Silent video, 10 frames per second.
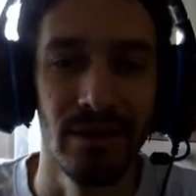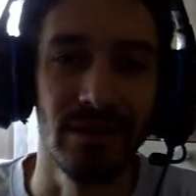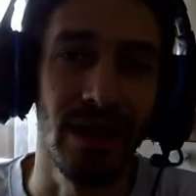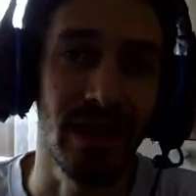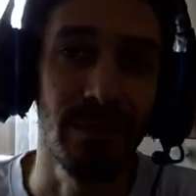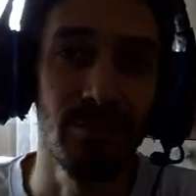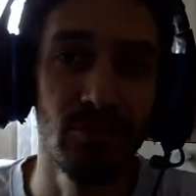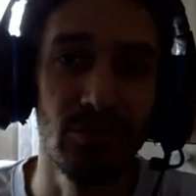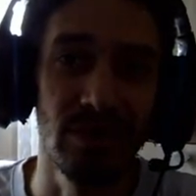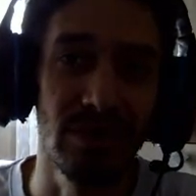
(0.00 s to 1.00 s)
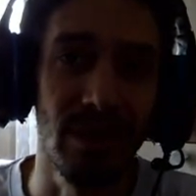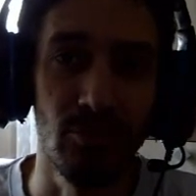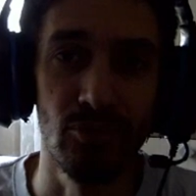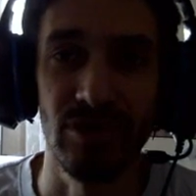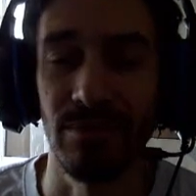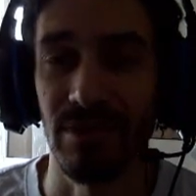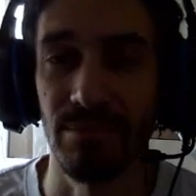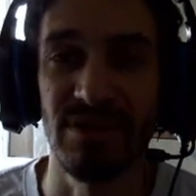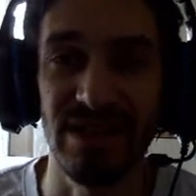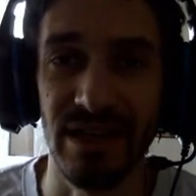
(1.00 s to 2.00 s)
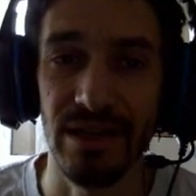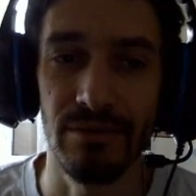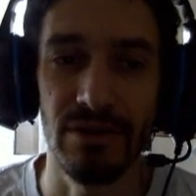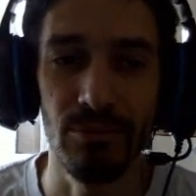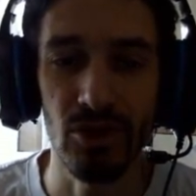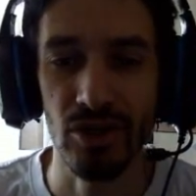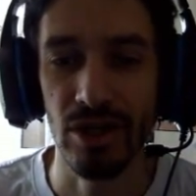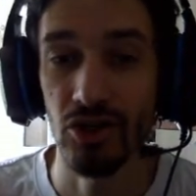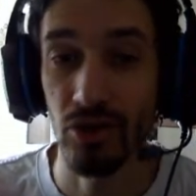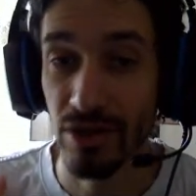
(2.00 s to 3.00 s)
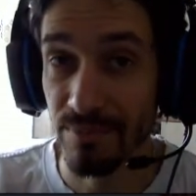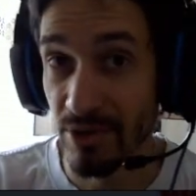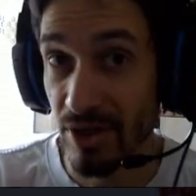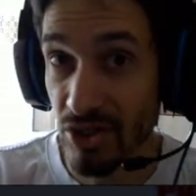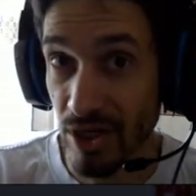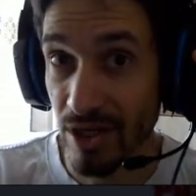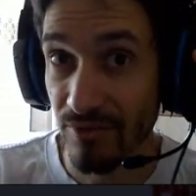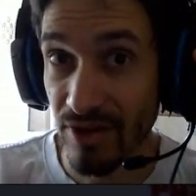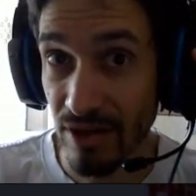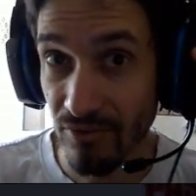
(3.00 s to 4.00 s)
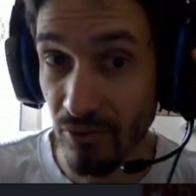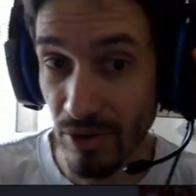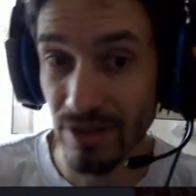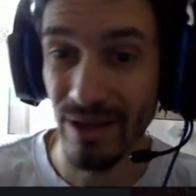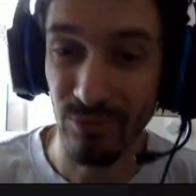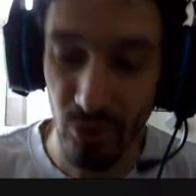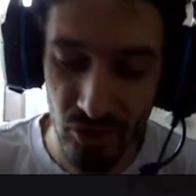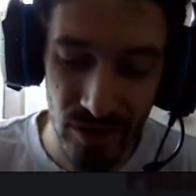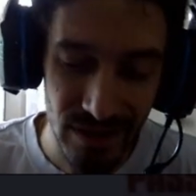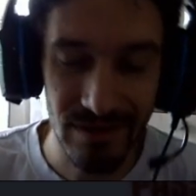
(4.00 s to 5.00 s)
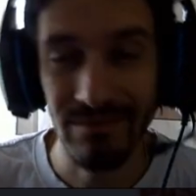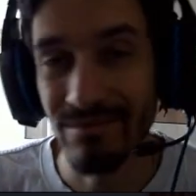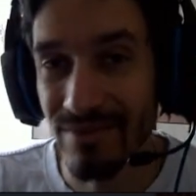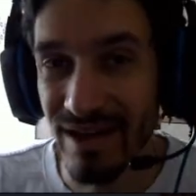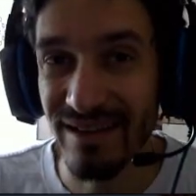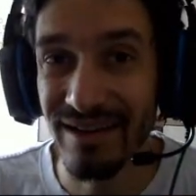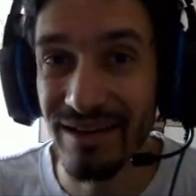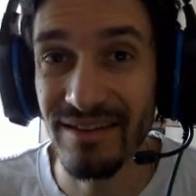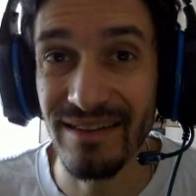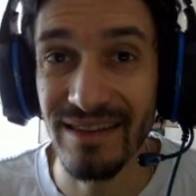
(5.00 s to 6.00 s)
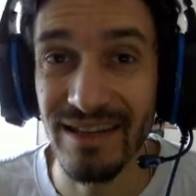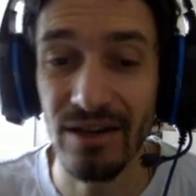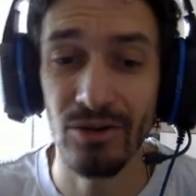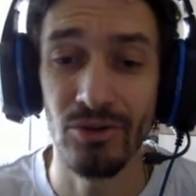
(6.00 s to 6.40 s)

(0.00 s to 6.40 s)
на компьютере, допустим, это быстрее делать мышкой. Еще есть приложение в телефоне, там тоже как говорится, тыкать не